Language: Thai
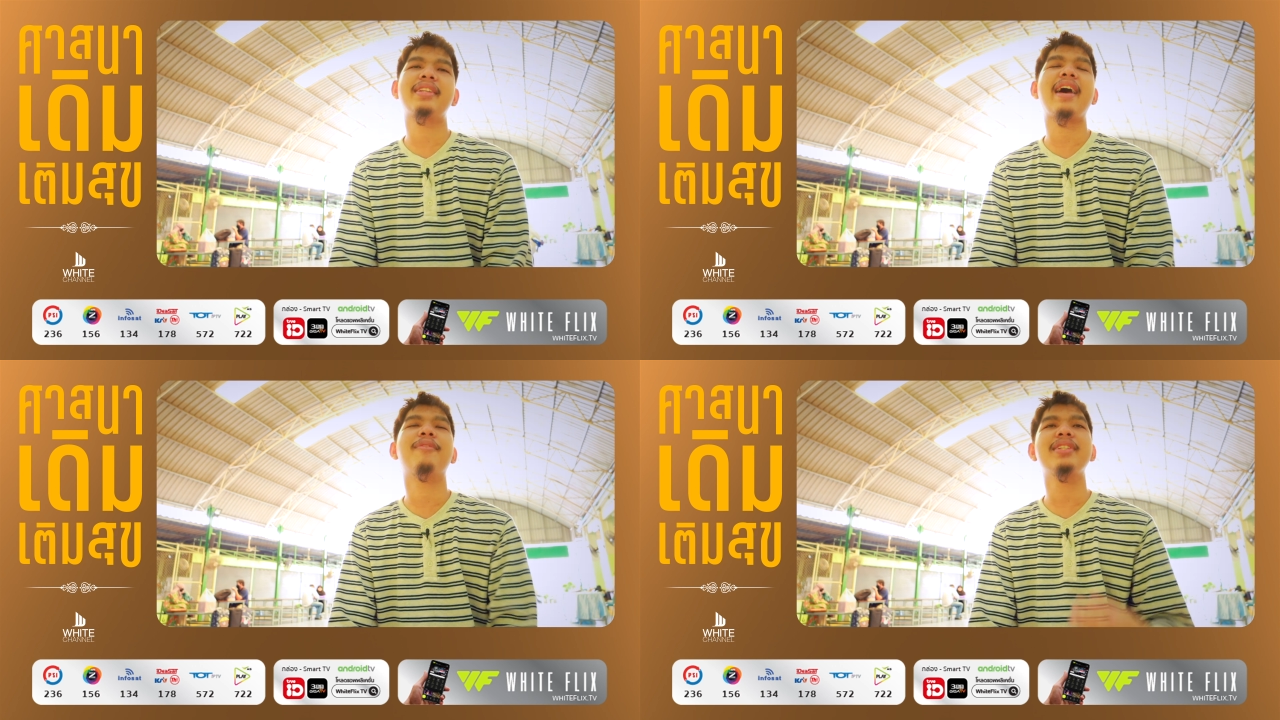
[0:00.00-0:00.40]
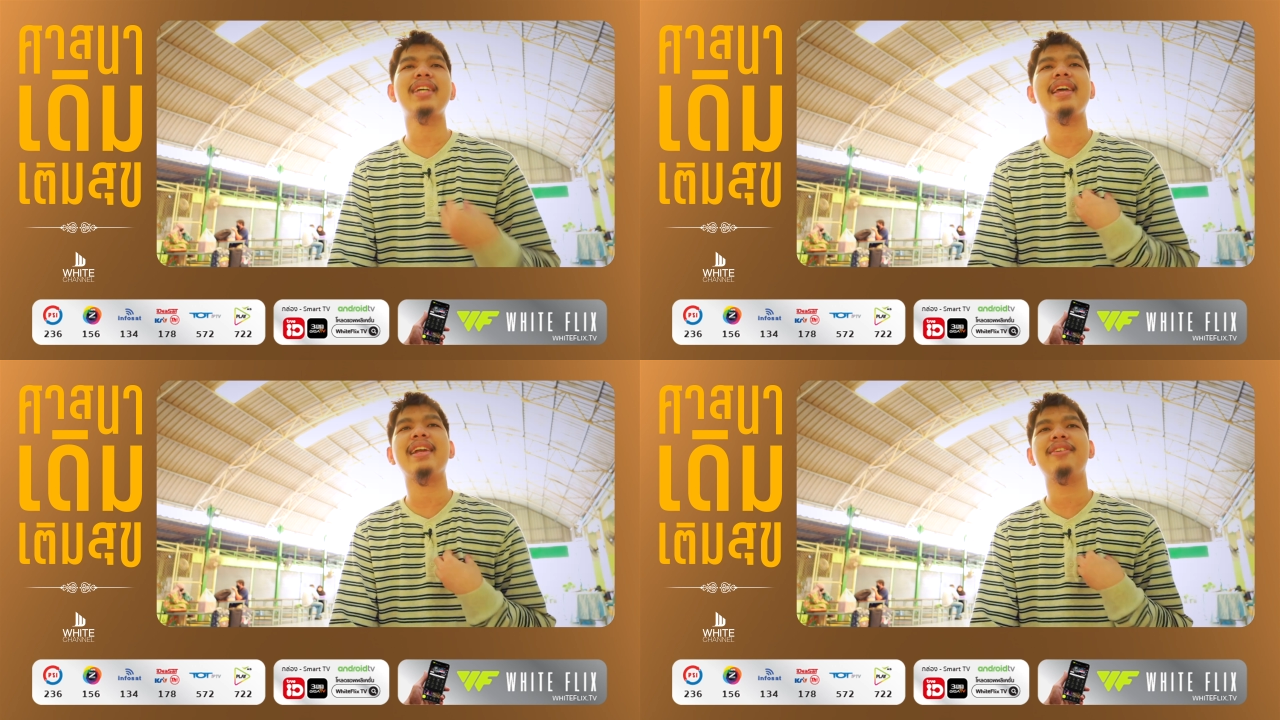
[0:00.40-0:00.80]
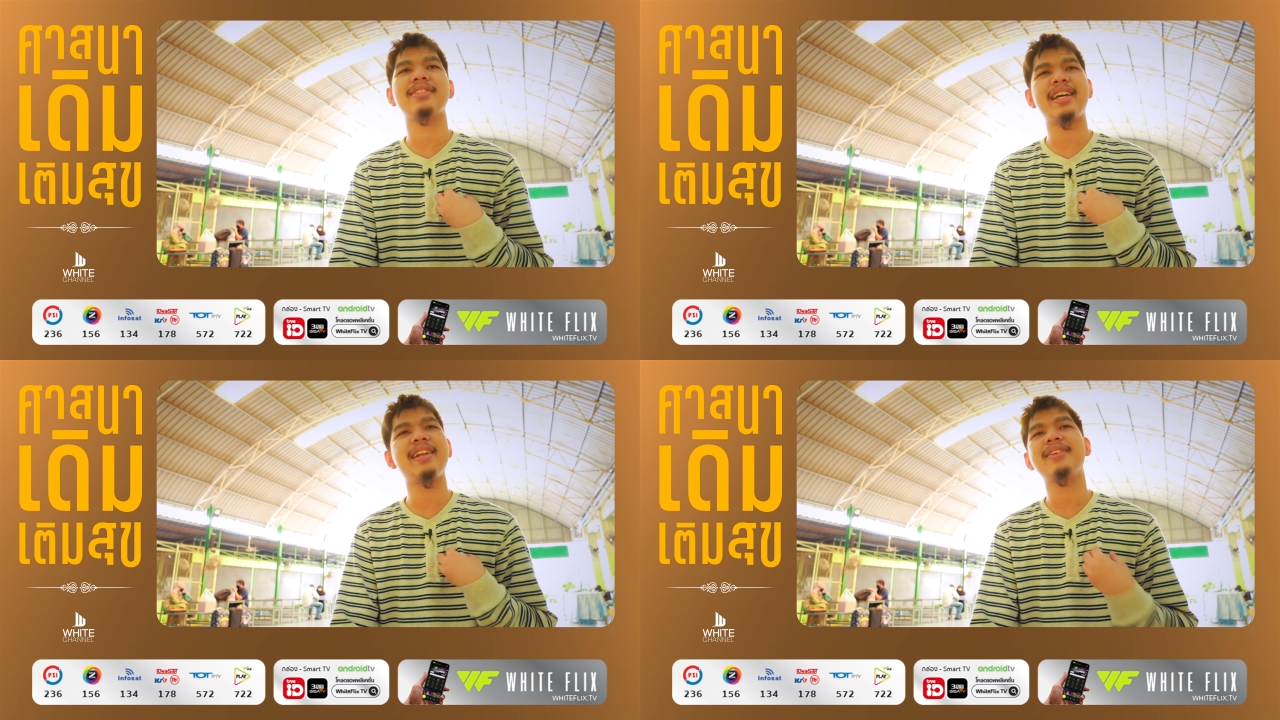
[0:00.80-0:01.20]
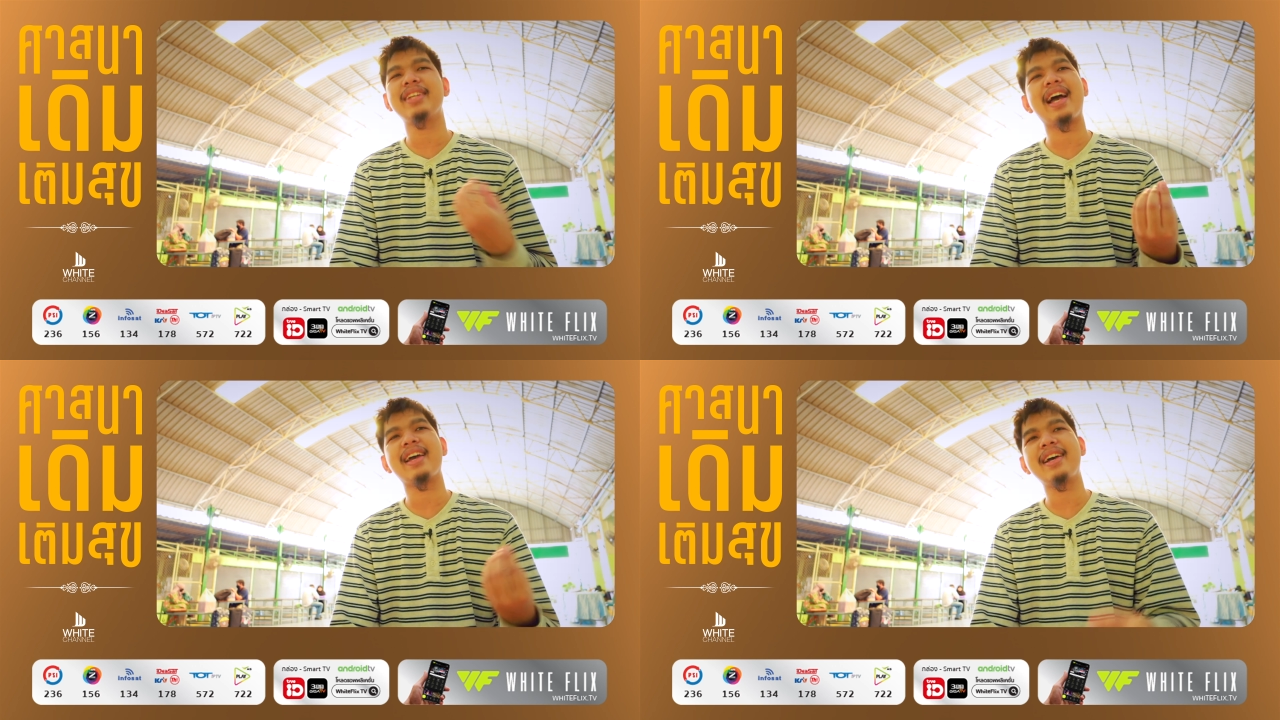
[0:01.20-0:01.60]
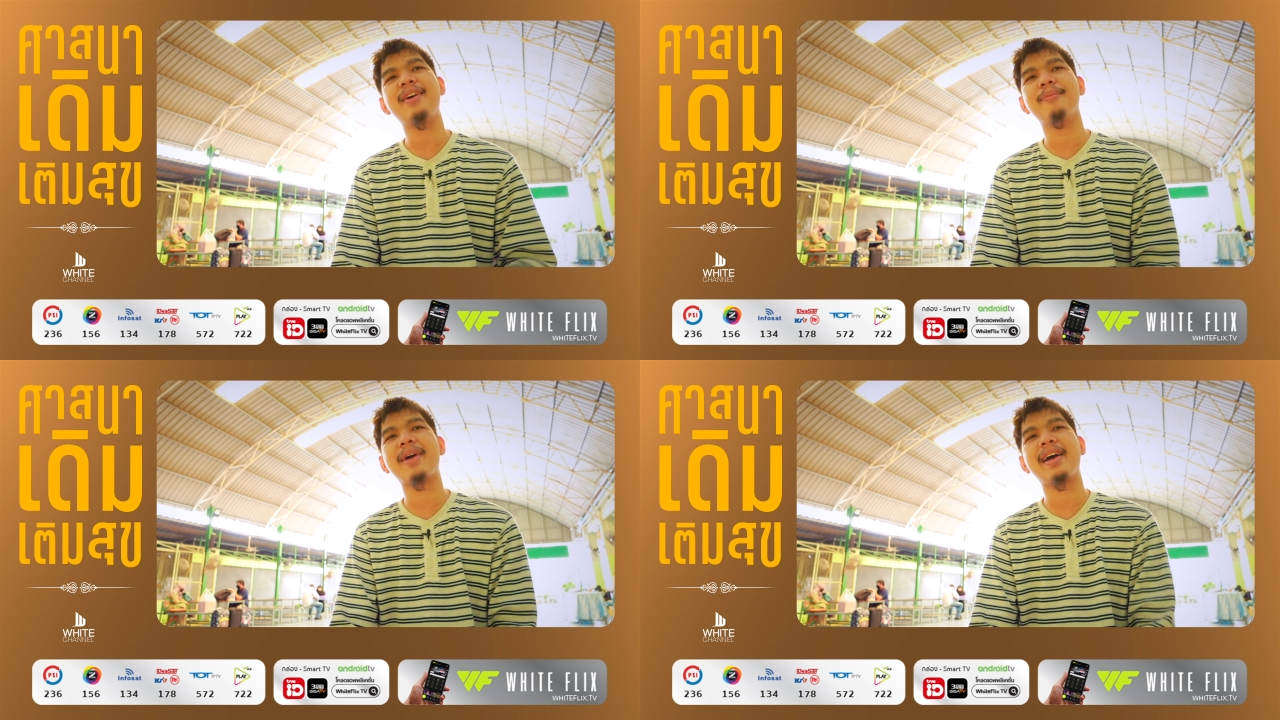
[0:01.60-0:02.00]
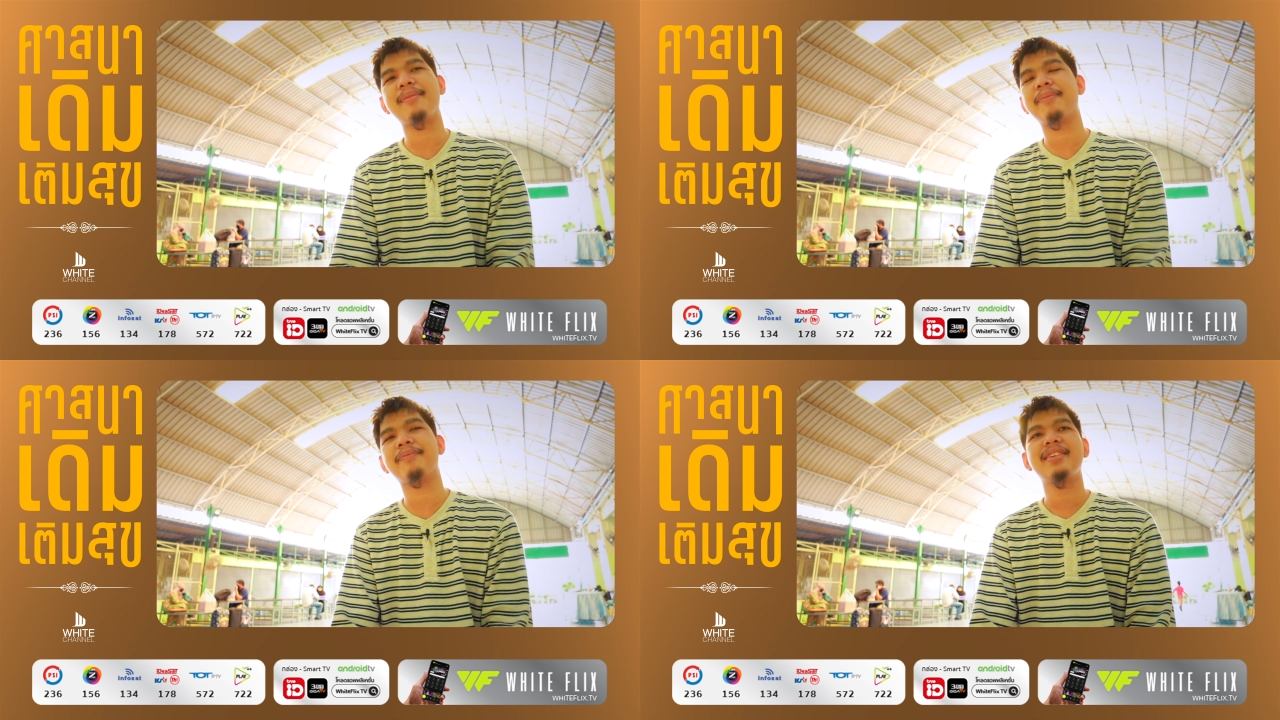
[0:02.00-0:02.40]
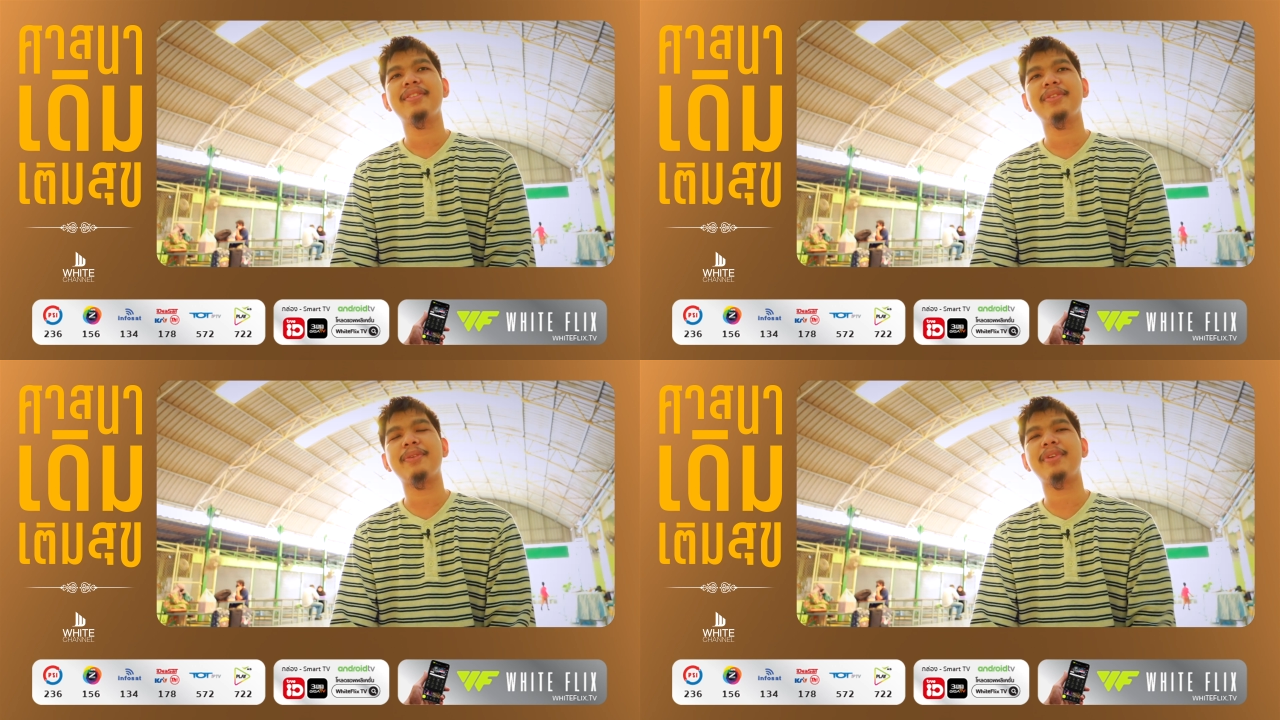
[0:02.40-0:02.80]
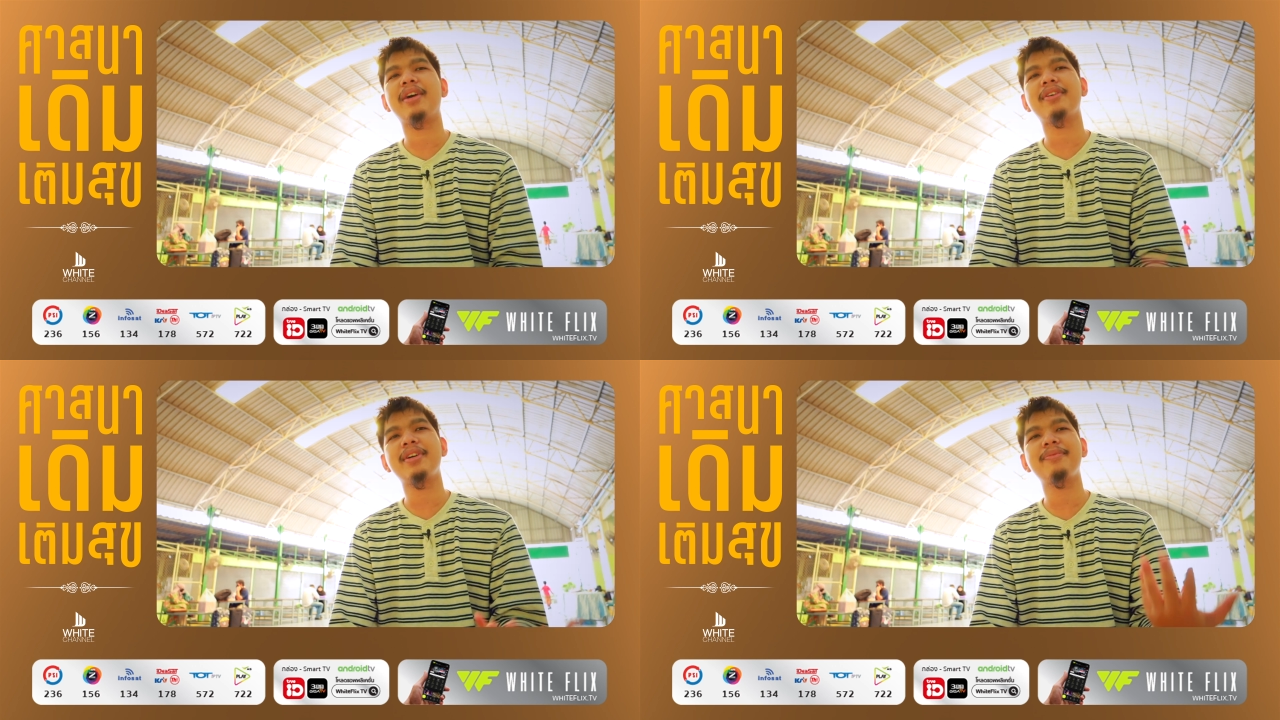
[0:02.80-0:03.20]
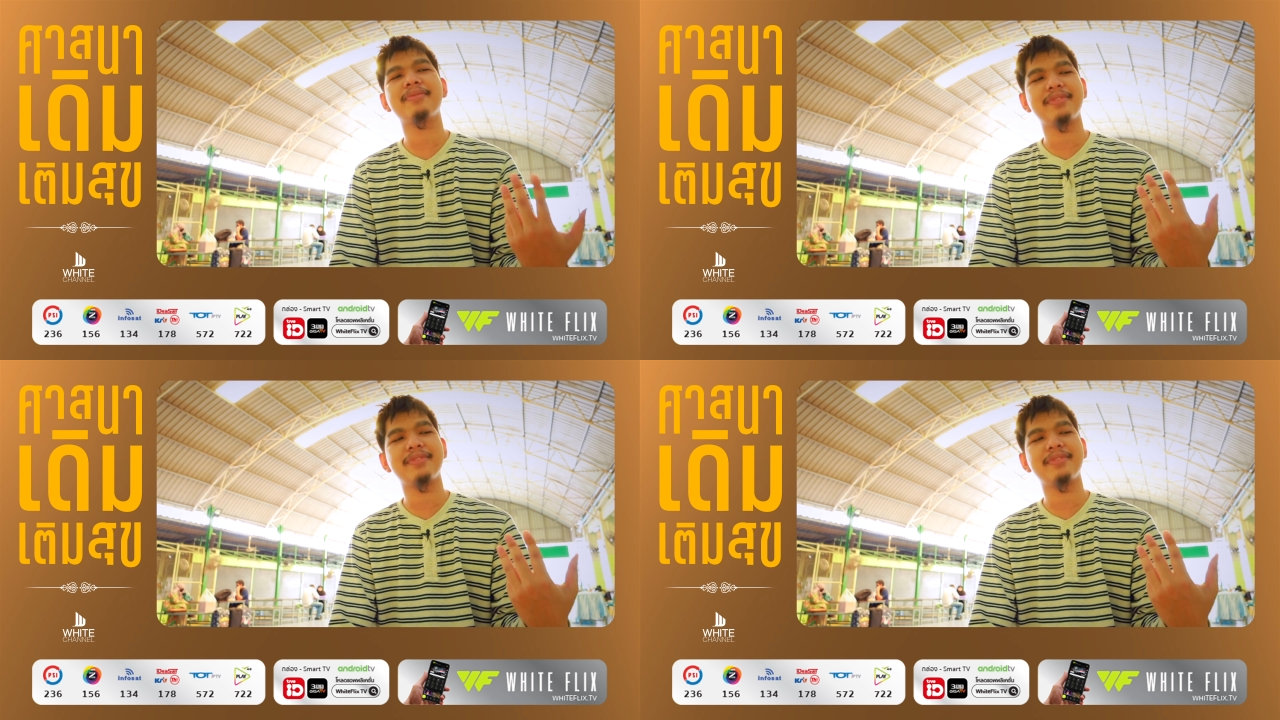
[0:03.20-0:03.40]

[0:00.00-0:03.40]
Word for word: ถามว่าใจเราใจเราอยากให้เขามาแบบแบบเราก็